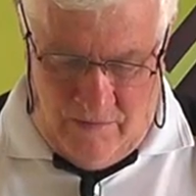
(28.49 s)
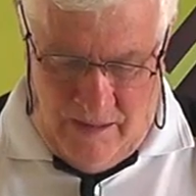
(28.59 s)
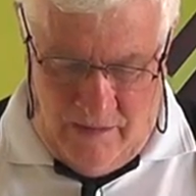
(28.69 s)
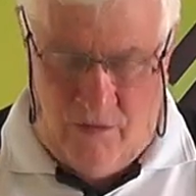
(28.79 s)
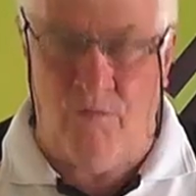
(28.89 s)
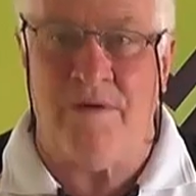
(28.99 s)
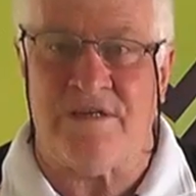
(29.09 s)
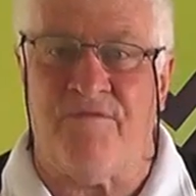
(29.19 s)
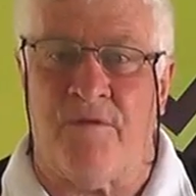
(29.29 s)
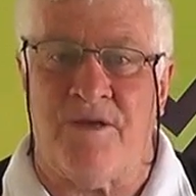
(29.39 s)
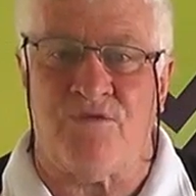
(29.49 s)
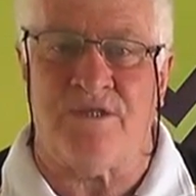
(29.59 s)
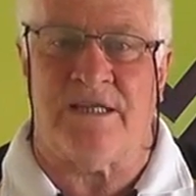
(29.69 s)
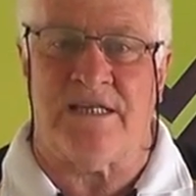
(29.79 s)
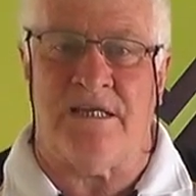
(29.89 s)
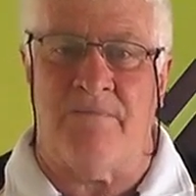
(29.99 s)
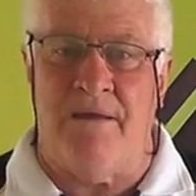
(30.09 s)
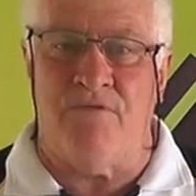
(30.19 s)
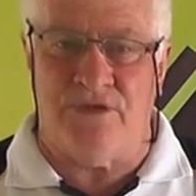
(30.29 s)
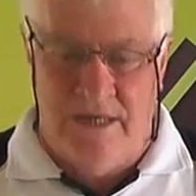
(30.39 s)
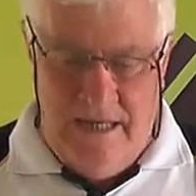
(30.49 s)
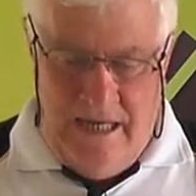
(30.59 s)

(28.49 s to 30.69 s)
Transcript: a, algumas informações que recebemos